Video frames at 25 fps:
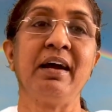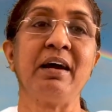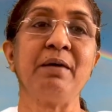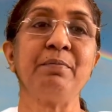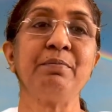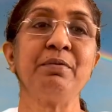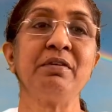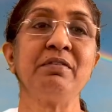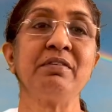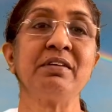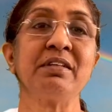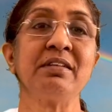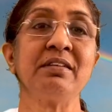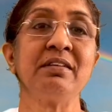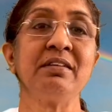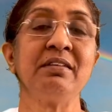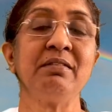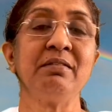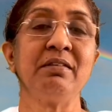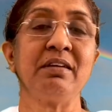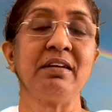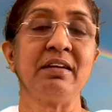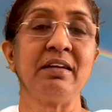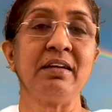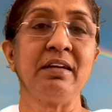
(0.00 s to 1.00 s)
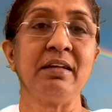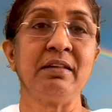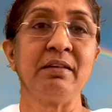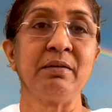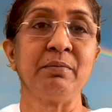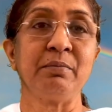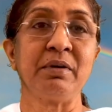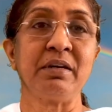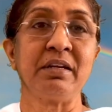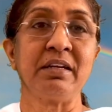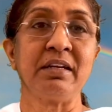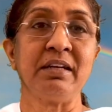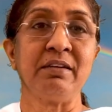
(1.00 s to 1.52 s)
அப்போ வந்து
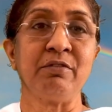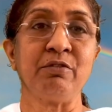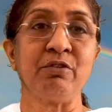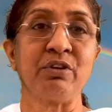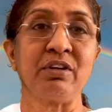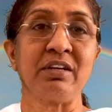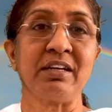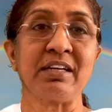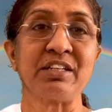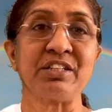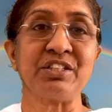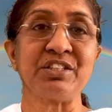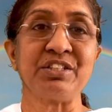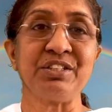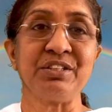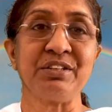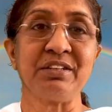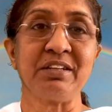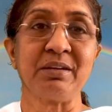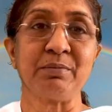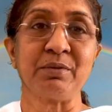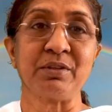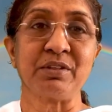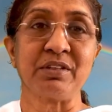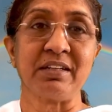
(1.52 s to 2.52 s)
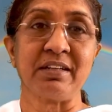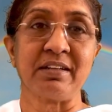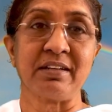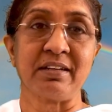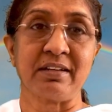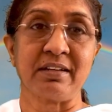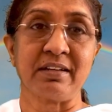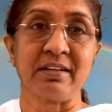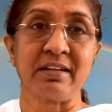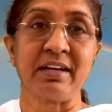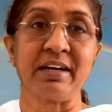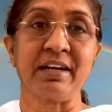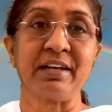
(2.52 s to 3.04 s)
இந்த மாதிரி ஒரு லட்சியம் நமக்கு
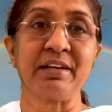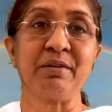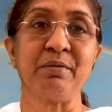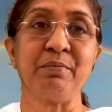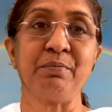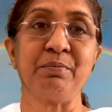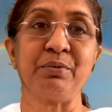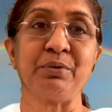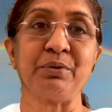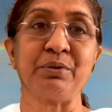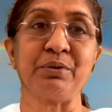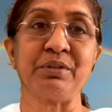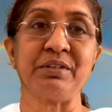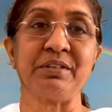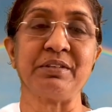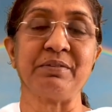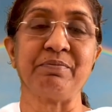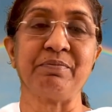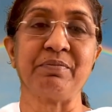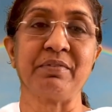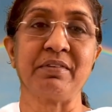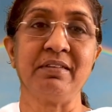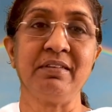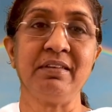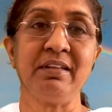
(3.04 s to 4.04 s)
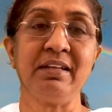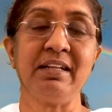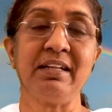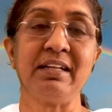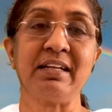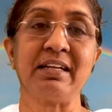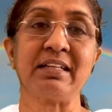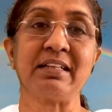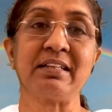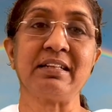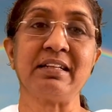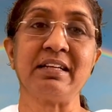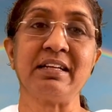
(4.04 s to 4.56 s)
கிடைக்கும் போது
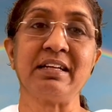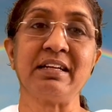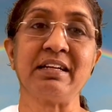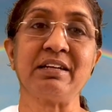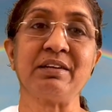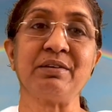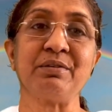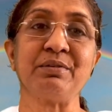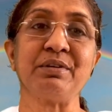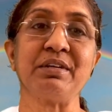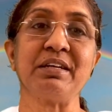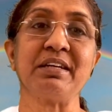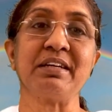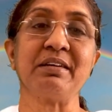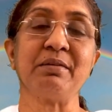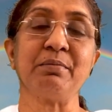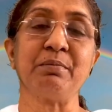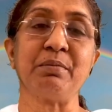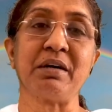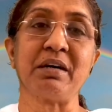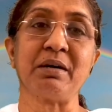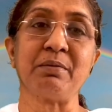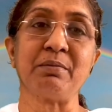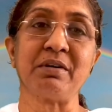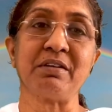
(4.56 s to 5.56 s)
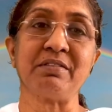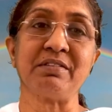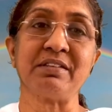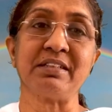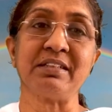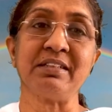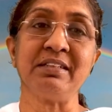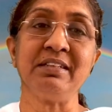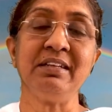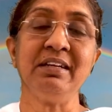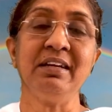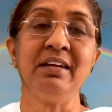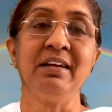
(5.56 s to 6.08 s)
இல்லறத்தில் இருக்கிறவங்களுக்கு பாபா
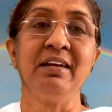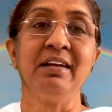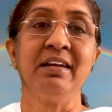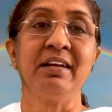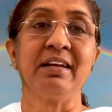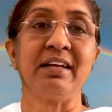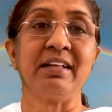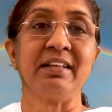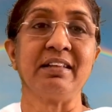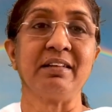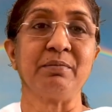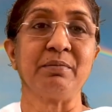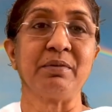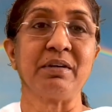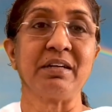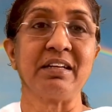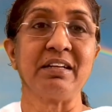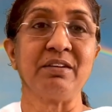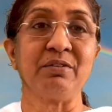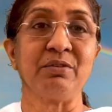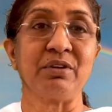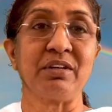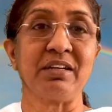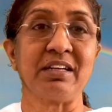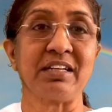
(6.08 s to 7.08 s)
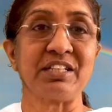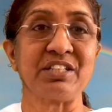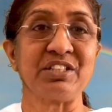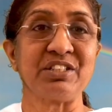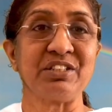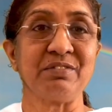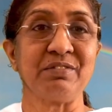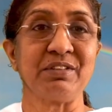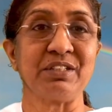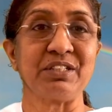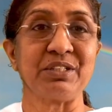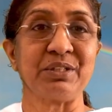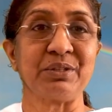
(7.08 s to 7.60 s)
வந்து இந்த மாதிரி ஒரு
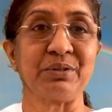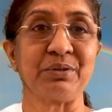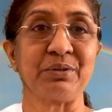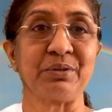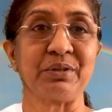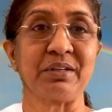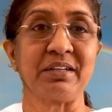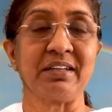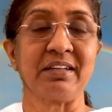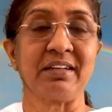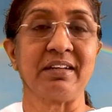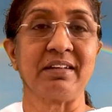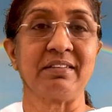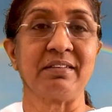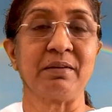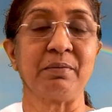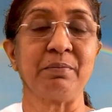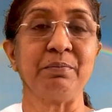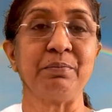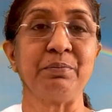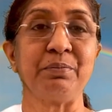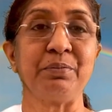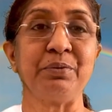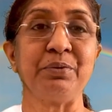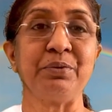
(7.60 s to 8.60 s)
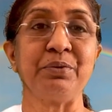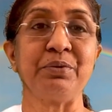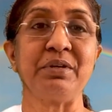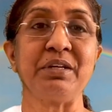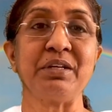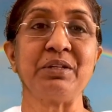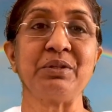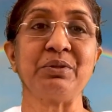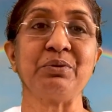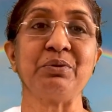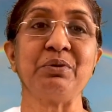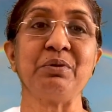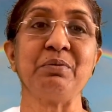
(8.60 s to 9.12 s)
லட்சியம் வச்சுக்கோங்க
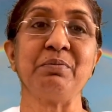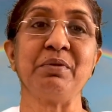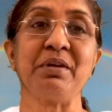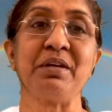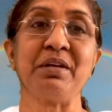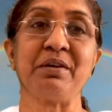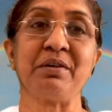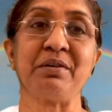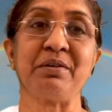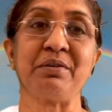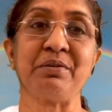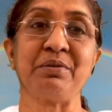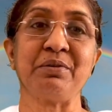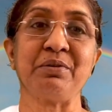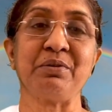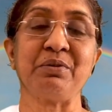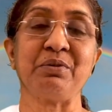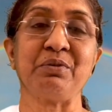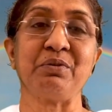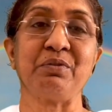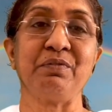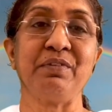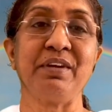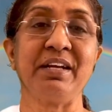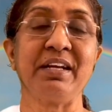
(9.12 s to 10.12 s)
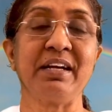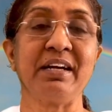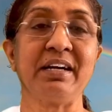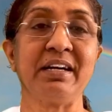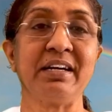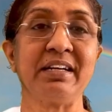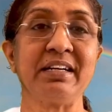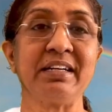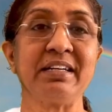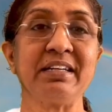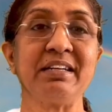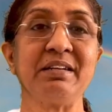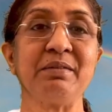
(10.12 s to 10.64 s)
சம்பூர்ண தூய்மை ஆகணும்
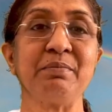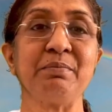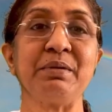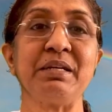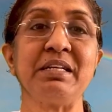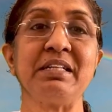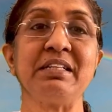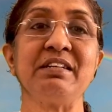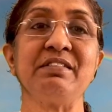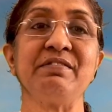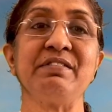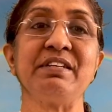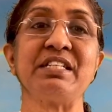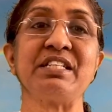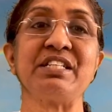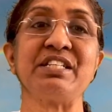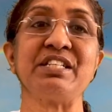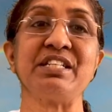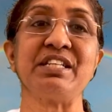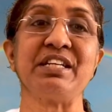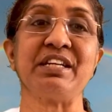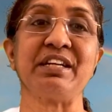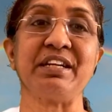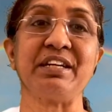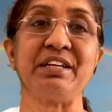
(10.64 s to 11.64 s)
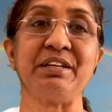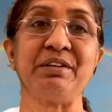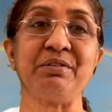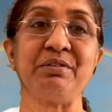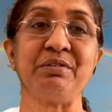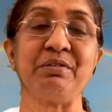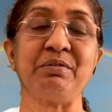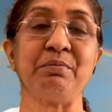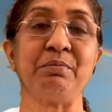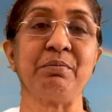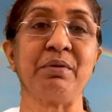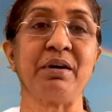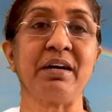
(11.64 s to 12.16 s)
விகாரங்கள் மீது வெற்றி
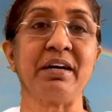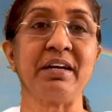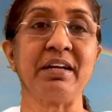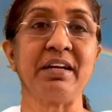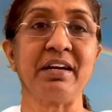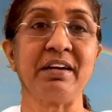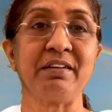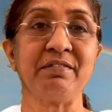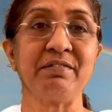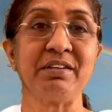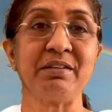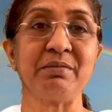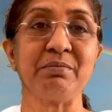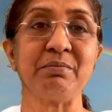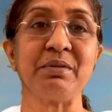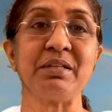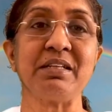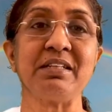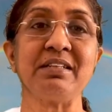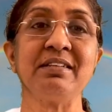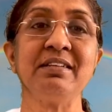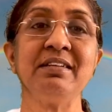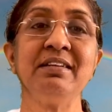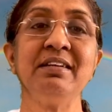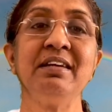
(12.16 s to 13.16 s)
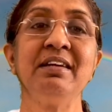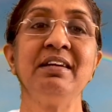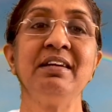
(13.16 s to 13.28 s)
அடையணும் மாயாவின் மீது